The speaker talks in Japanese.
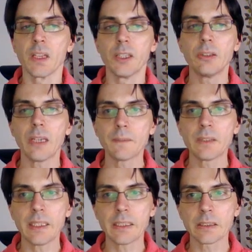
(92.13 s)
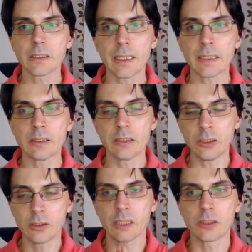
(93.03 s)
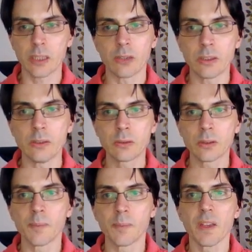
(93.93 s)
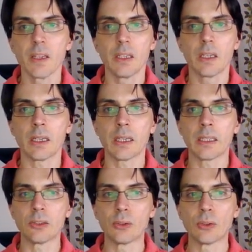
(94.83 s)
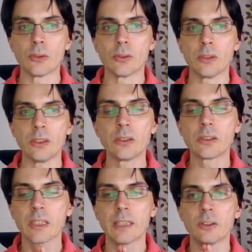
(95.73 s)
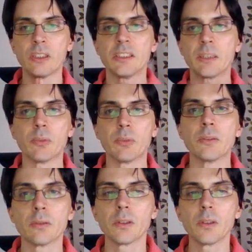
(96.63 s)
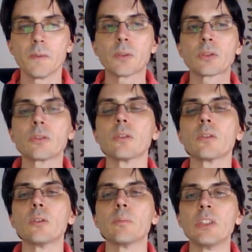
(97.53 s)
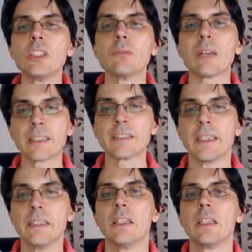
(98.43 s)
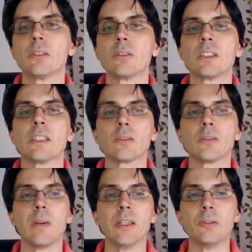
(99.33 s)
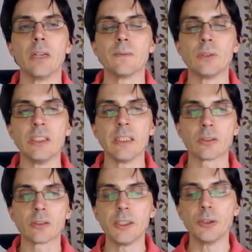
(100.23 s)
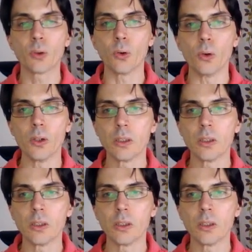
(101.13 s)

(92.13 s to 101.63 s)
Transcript: UFDS がいつか使うというと、あの、いくつかのデータポイントを複数のグループに分けたいときだと、まあ、UFDS が有効